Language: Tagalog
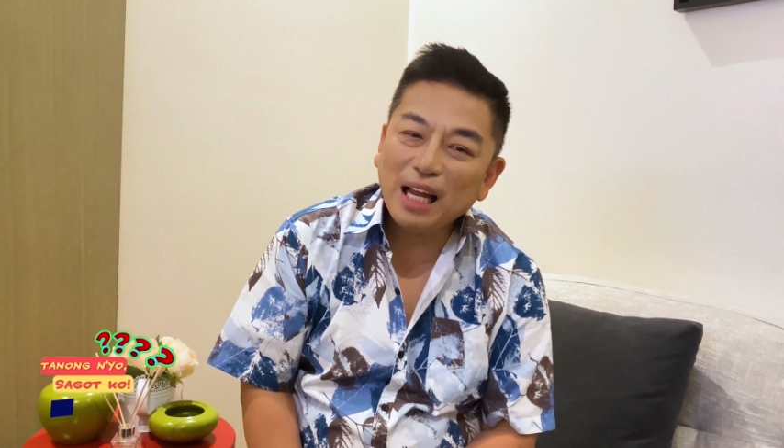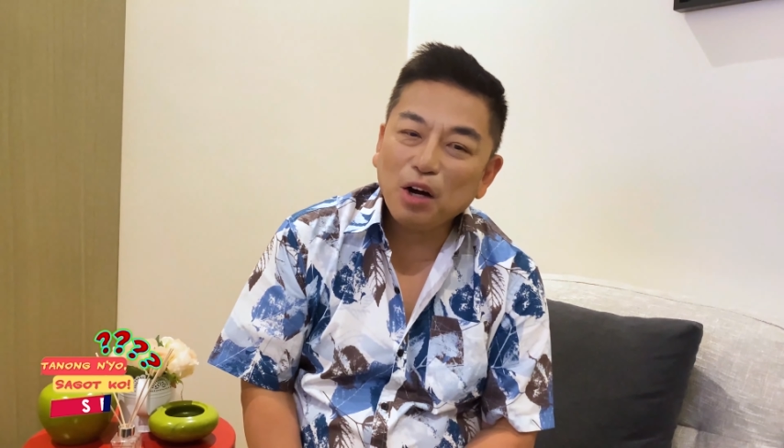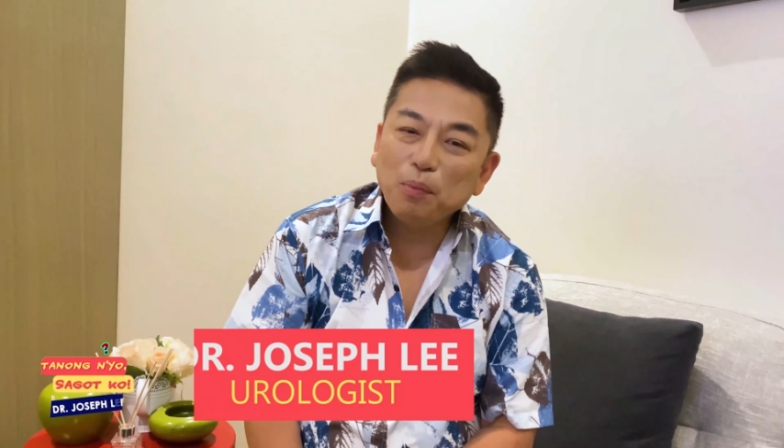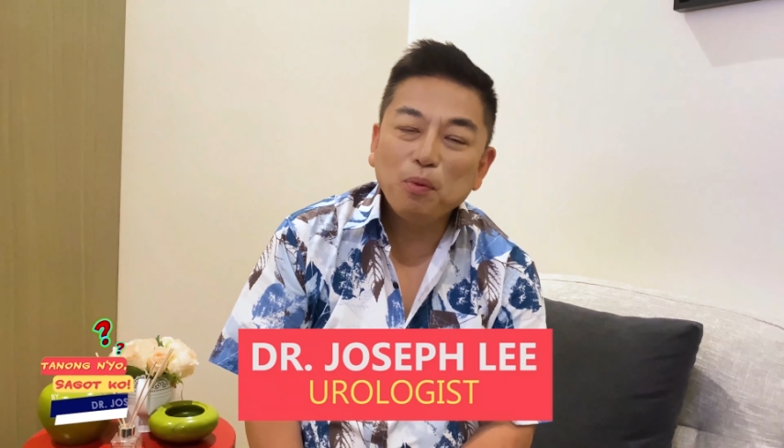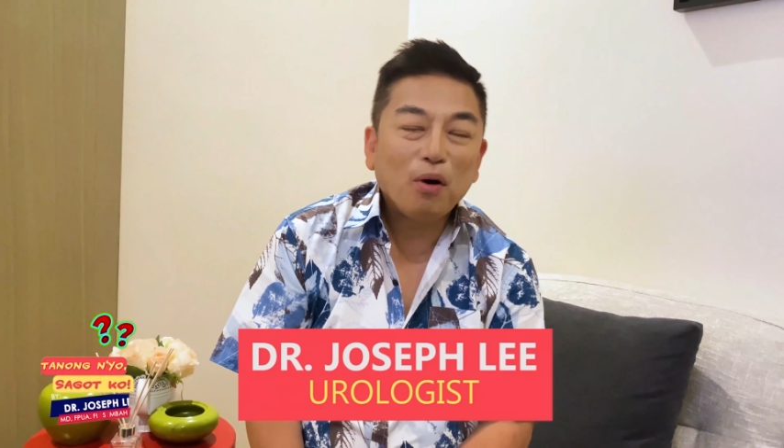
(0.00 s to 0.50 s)

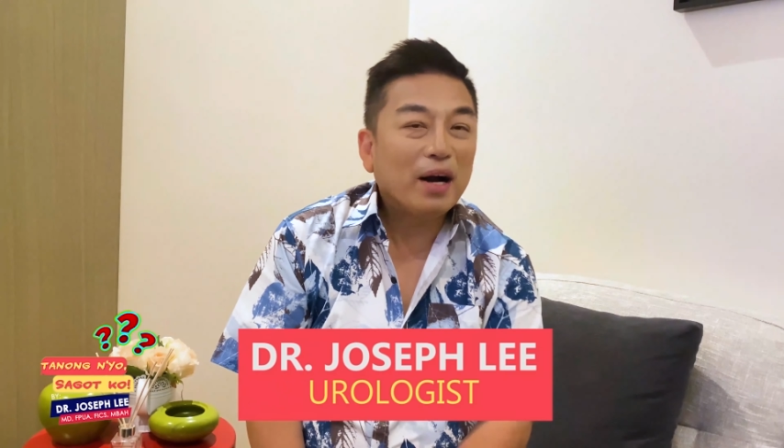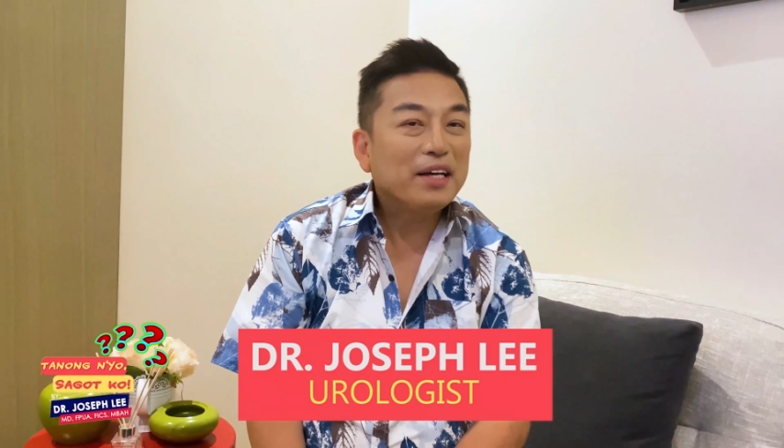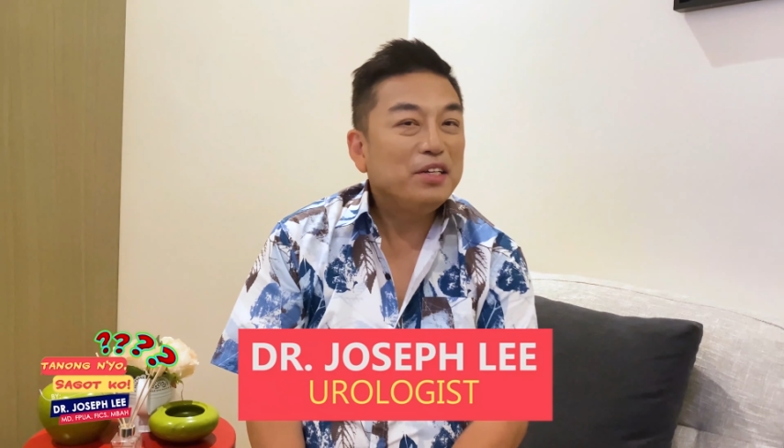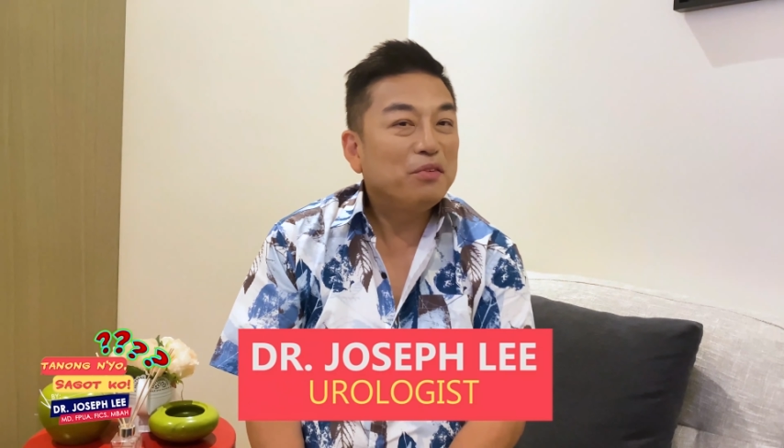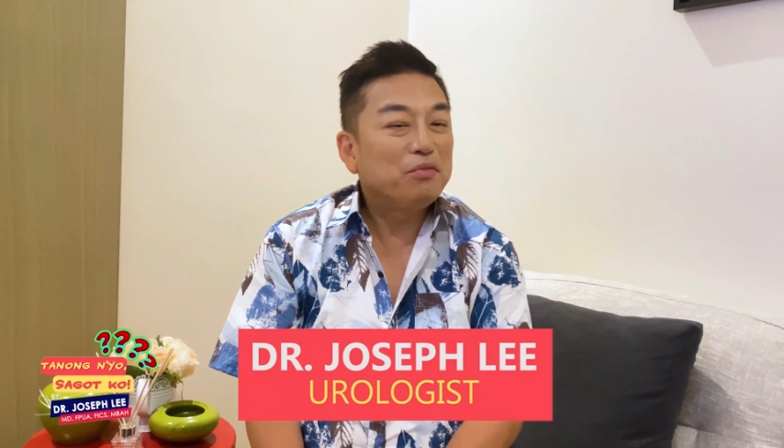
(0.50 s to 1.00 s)
Ako po ang
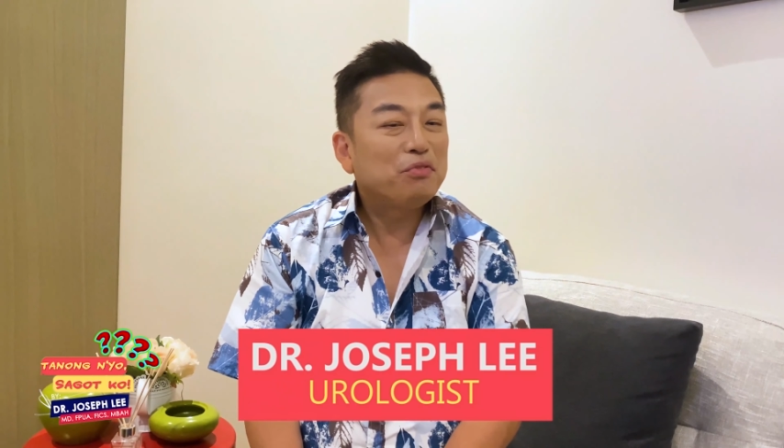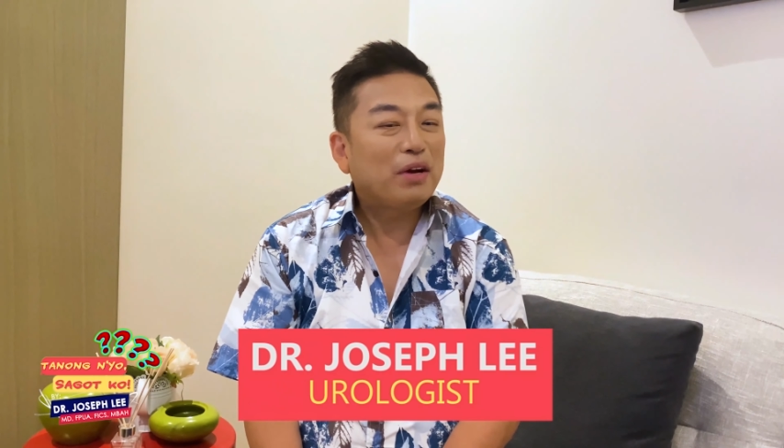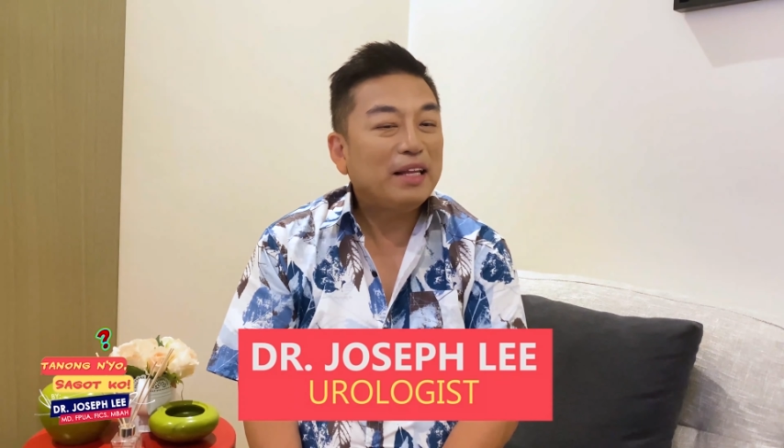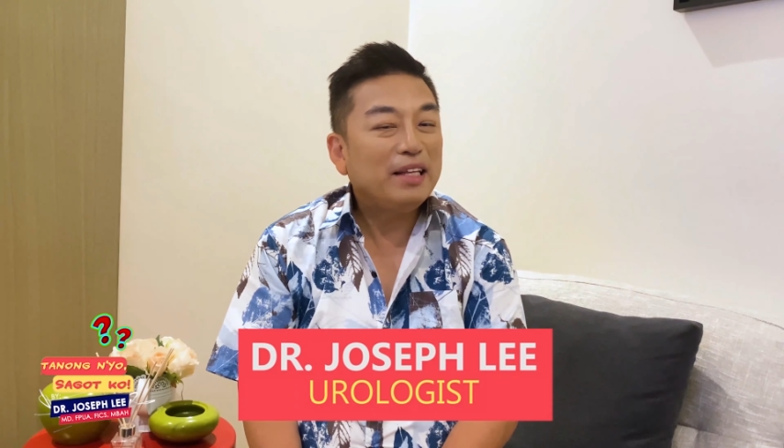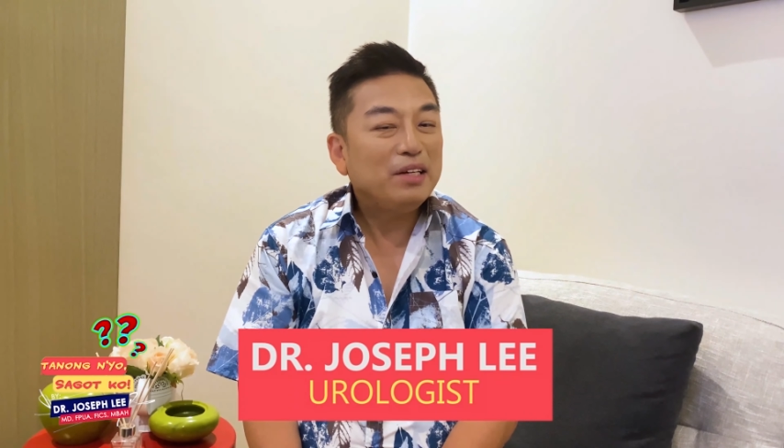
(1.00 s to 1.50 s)
inyong
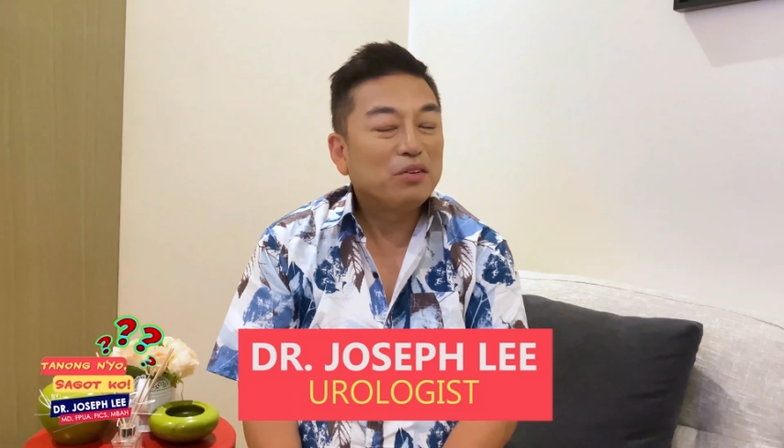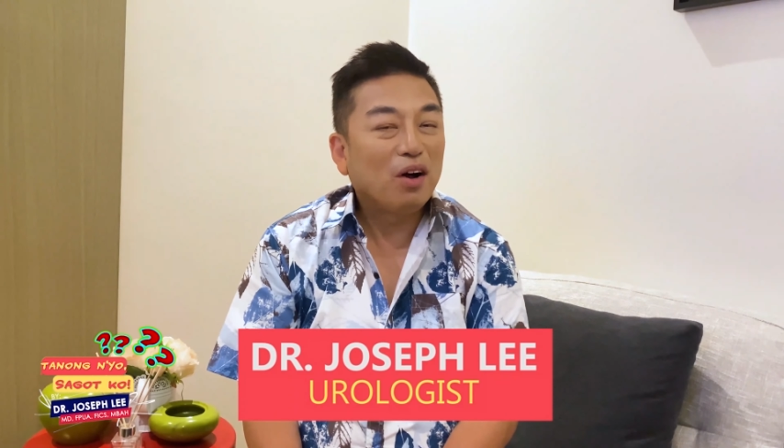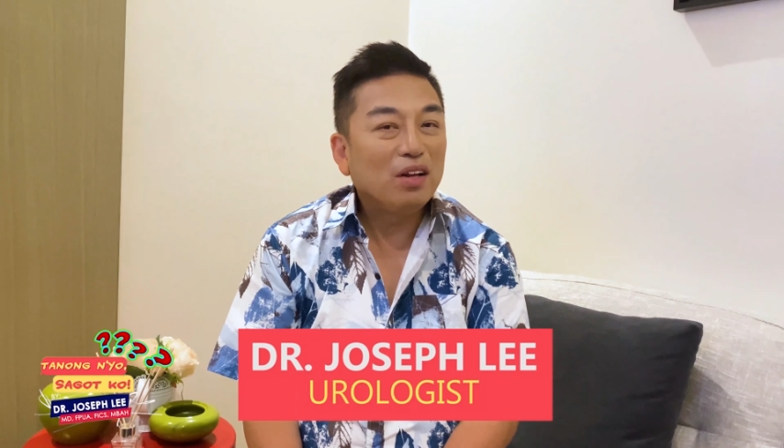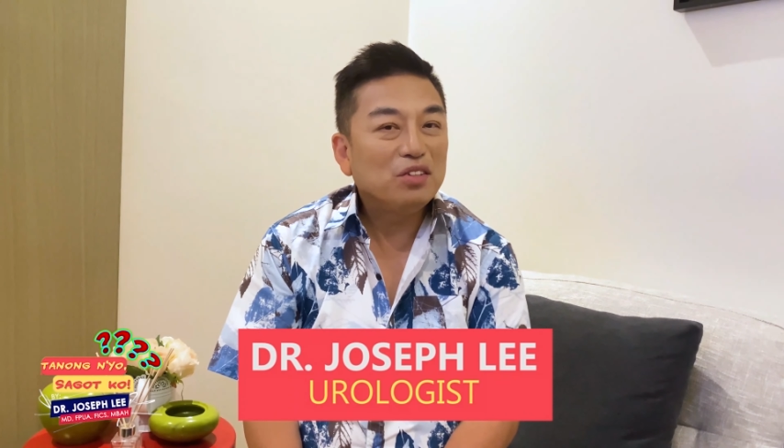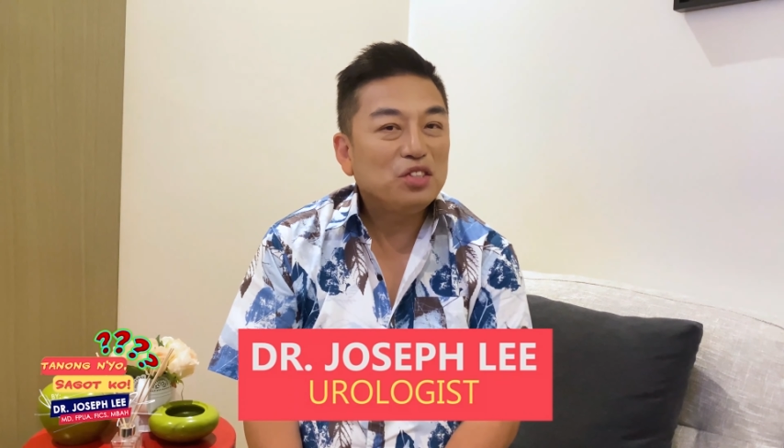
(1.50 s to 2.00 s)
friendly
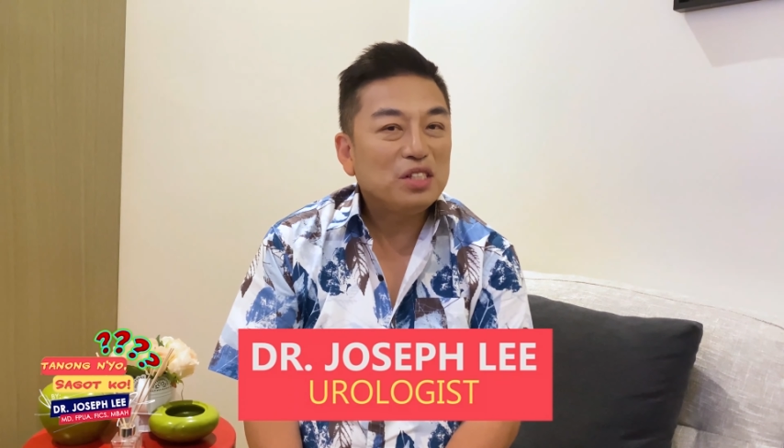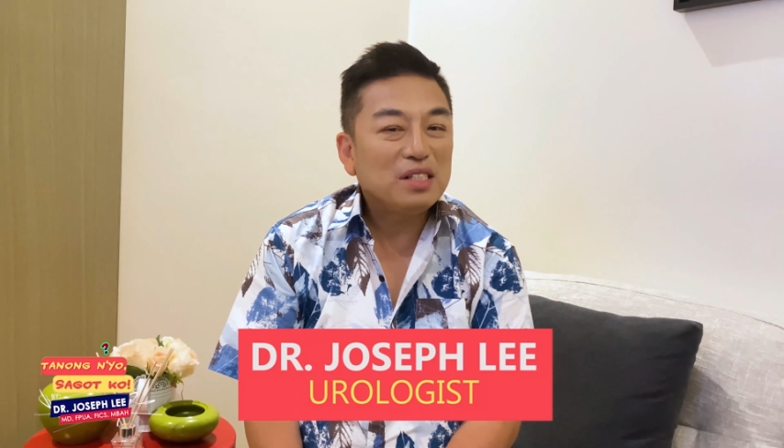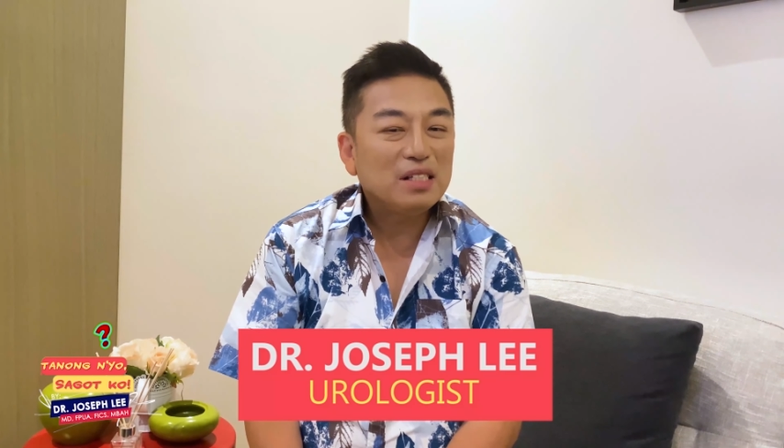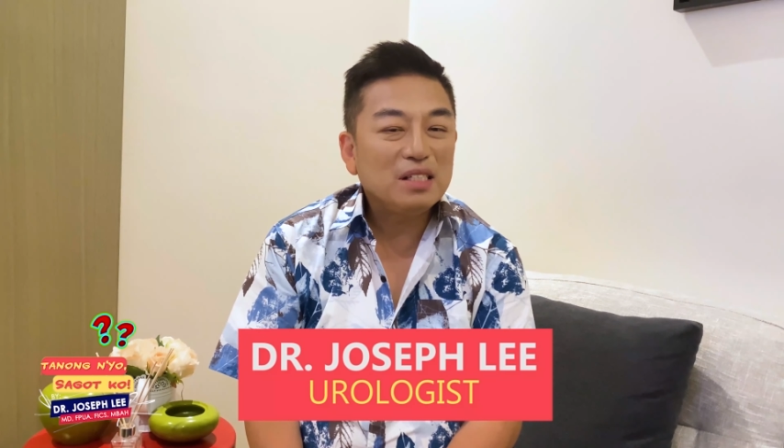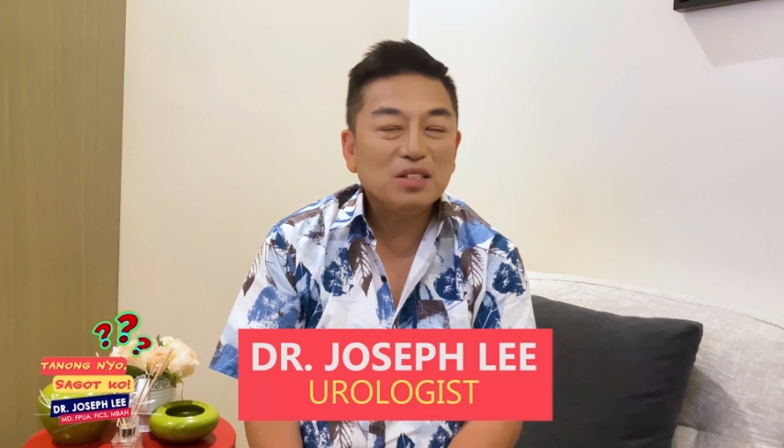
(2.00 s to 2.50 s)

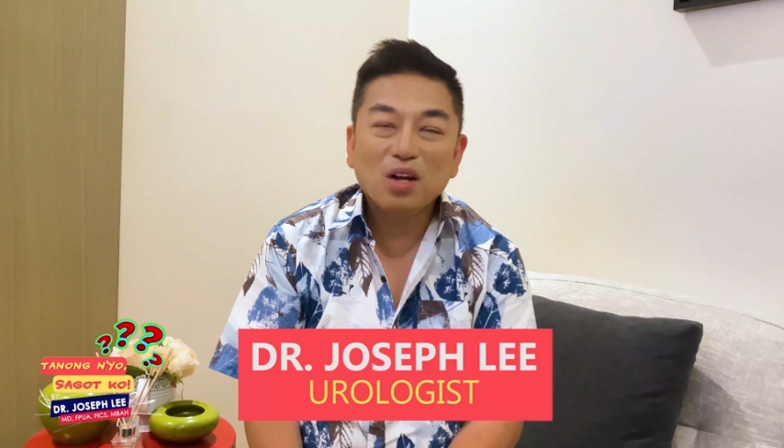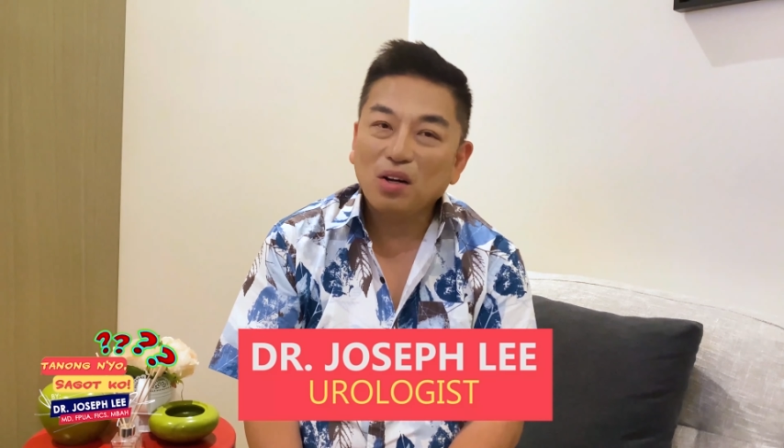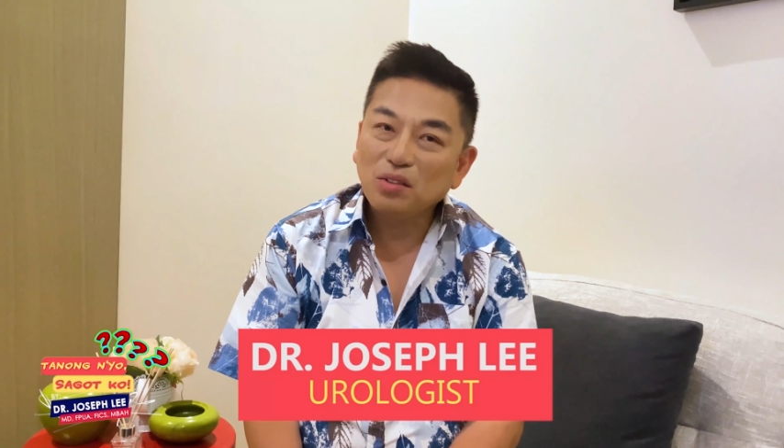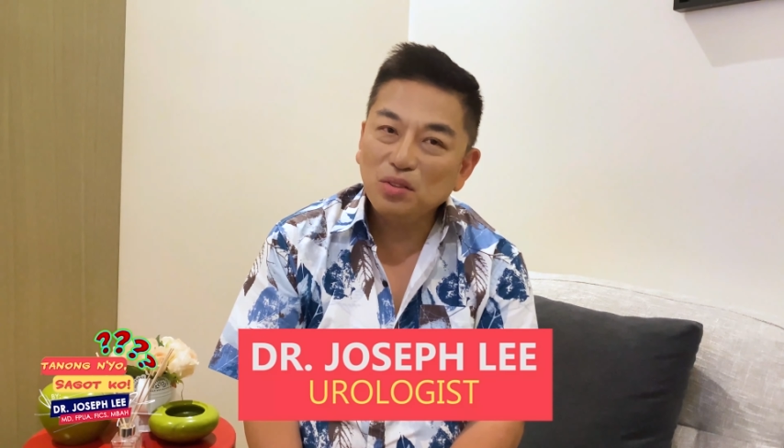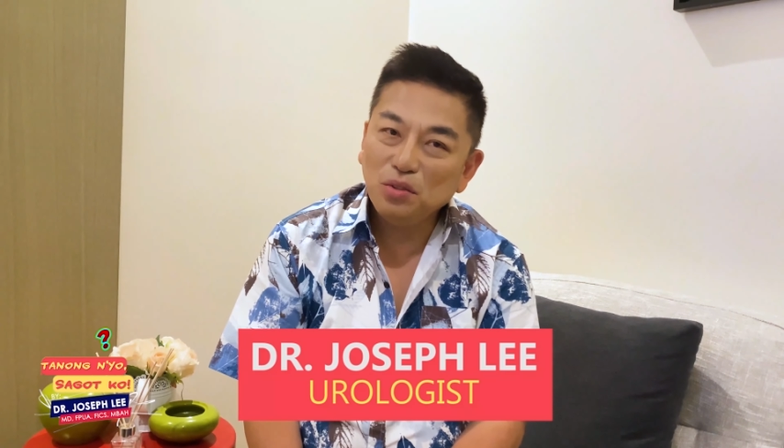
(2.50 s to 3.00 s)
urologist na si
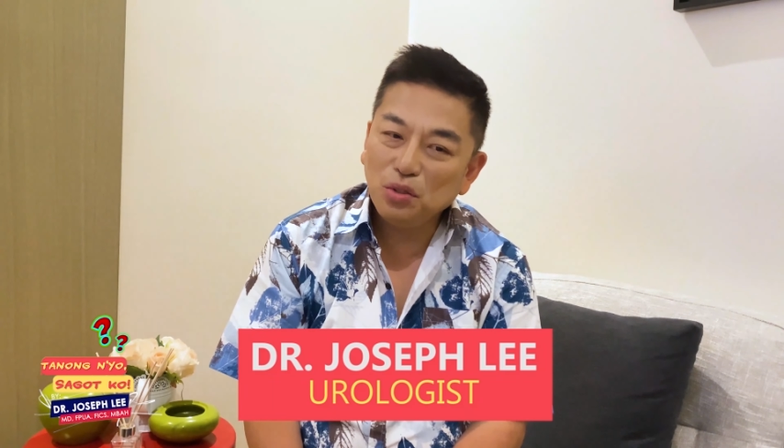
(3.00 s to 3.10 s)
Dr.